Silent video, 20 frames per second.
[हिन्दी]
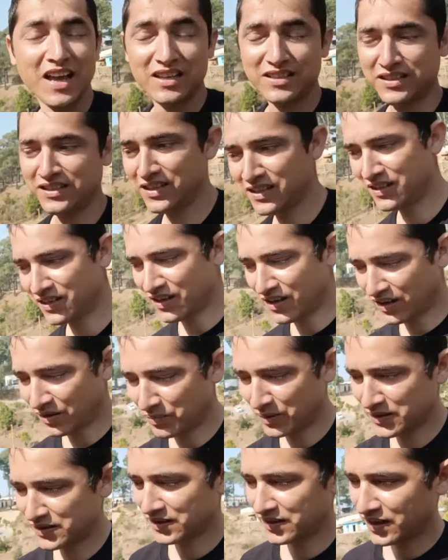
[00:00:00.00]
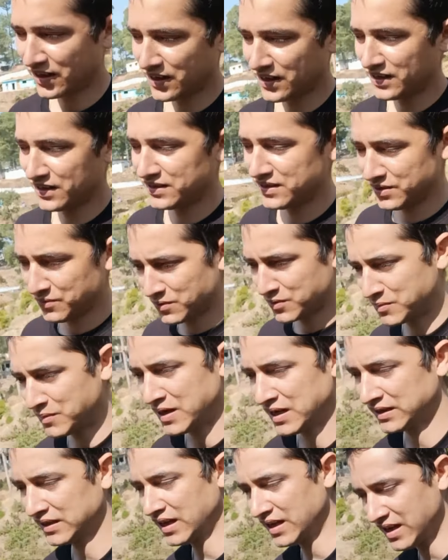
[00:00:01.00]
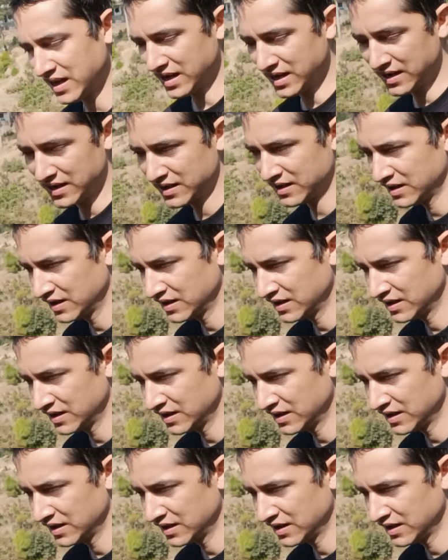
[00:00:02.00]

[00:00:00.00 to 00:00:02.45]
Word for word: ऐसे दिन हर बच्चे के जीवन में आता है यार